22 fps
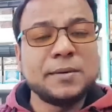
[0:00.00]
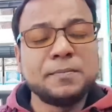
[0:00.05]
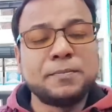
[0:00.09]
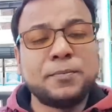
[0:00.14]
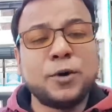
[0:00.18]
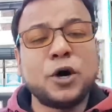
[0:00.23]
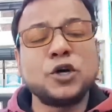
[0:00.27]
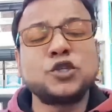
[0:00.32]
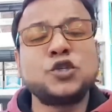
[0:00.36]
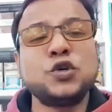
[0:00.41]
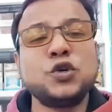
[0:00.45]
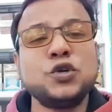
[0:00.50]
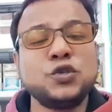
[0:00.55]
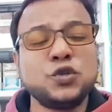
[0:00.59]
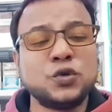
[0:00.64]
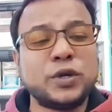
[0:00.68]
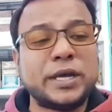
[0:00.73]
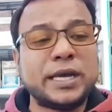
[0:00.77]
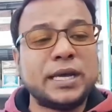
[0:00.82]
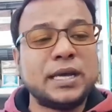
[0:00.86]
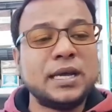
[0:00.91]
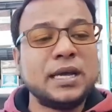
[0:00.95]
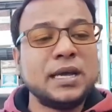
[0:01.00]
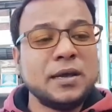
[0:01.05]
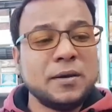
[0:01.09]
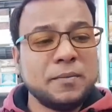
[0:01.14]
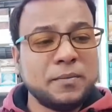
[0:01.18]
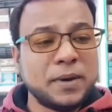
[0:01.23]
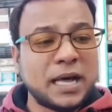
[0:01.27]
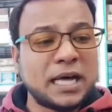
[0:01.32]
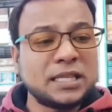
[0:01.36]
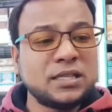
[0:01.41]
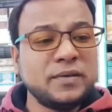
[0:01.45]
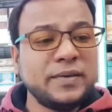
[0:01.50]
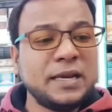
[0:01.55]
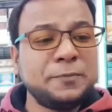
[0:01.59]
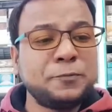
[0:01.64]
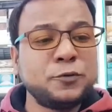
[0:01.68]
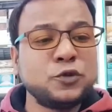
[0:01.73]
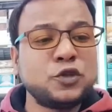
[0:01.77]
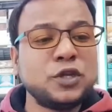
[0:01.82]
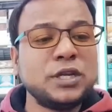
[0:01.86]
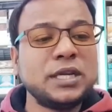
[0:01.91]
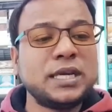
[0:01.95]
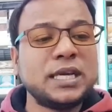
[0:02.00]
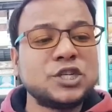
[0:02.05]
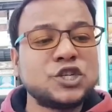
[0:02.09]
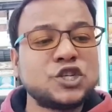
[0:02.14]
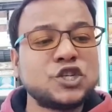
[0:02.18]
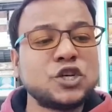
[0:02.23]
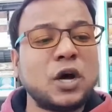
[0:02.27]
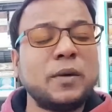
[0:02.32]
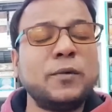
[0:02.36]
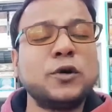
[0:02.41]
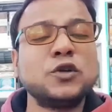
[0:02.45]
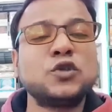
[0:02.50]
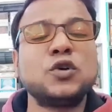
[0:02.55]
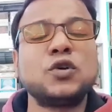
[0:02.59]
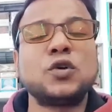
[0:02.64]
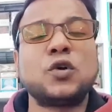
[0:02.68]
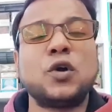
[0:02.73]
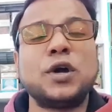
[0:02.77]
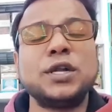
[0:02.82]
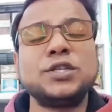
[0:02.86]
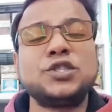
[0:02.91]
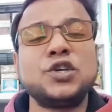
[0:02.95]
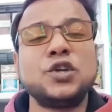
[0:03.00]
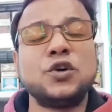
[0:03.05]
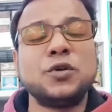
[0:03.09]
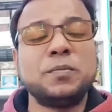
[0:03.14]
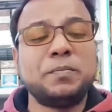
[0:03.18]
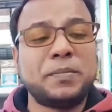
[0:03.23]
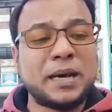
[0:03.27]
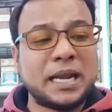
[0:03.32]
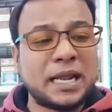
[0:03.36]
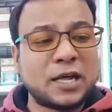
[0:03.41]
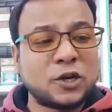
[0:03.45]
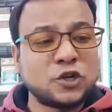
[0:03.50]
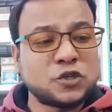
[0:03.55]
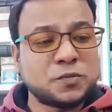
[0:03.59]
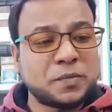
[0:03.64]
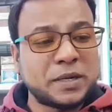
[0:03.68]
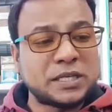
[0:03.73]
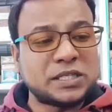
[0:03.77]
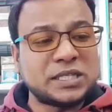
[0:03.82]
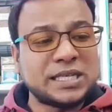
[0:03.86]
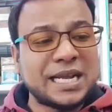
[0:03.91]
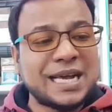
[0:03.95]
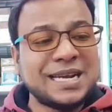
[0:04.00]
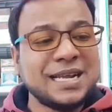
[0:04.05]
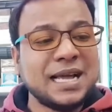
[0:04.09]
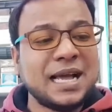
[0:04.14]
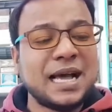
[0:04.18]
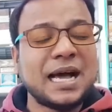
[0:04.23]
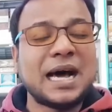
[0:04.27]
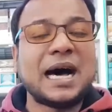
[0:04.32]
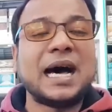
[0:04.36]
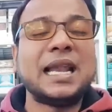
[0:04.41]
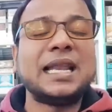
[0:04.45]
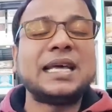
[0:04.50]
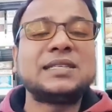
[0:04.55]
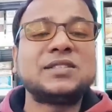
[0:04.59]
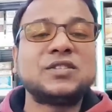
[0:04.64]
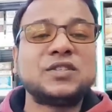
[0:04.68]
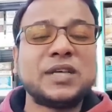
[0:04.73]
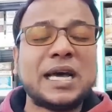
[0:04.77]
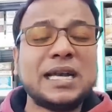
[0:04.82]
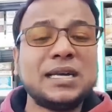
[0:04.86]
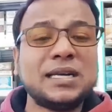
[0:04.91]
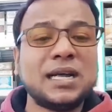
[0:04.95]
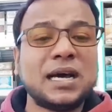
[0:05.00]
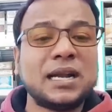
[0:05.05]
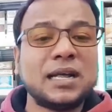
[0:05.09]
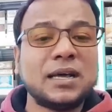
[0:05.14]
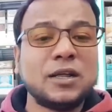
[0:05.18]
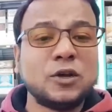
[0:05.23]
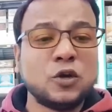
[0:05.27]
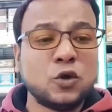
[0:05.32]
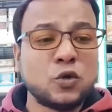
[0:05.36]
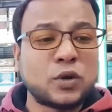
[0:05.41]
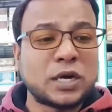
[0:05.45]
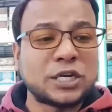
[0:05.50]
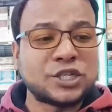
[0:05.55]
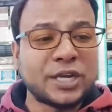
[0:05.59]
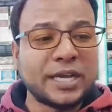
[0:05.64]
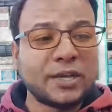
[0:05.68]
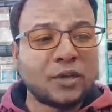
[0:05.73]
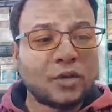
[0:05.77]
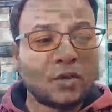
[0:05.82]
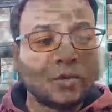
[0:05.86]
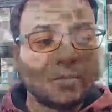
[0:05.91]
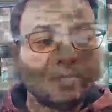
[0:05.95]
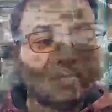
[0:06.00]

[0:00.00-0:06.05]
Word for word: বছর জুড়ে ভ্লাদিমির পুতিনকে সমর্থন করেছিল বেলারুশ প্রেসিডেন্ট আলেকজান্ডার লুকাশেঙ্কো